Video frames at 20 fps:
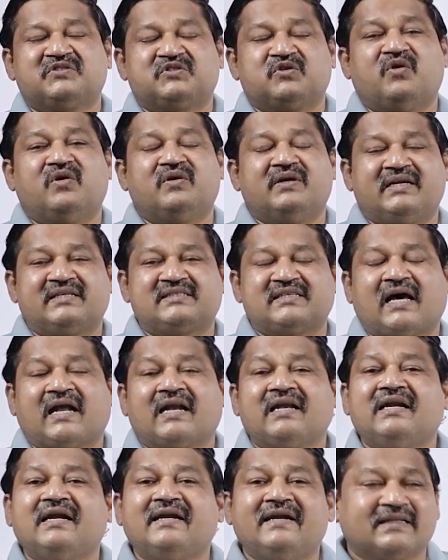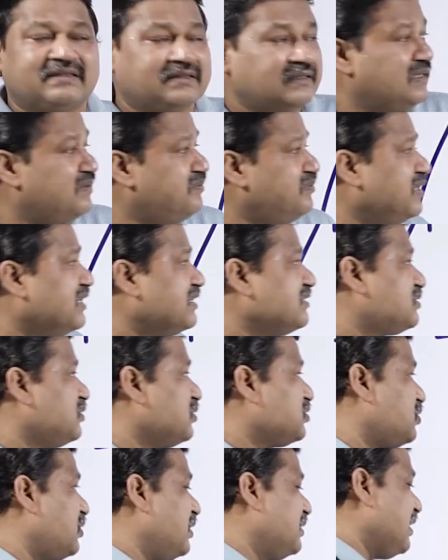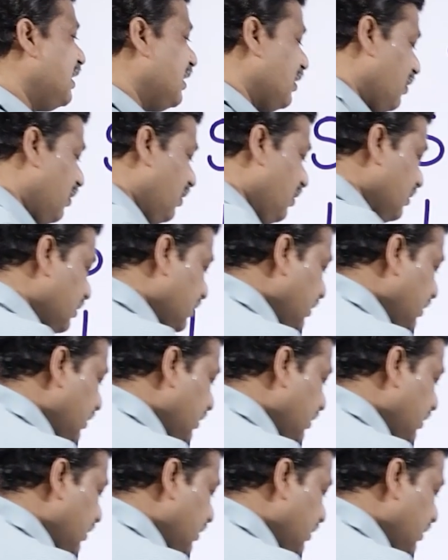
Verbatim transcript: సో ఇట్స్ అర్లీ డెత్ నెంబర్ సో సునీతలో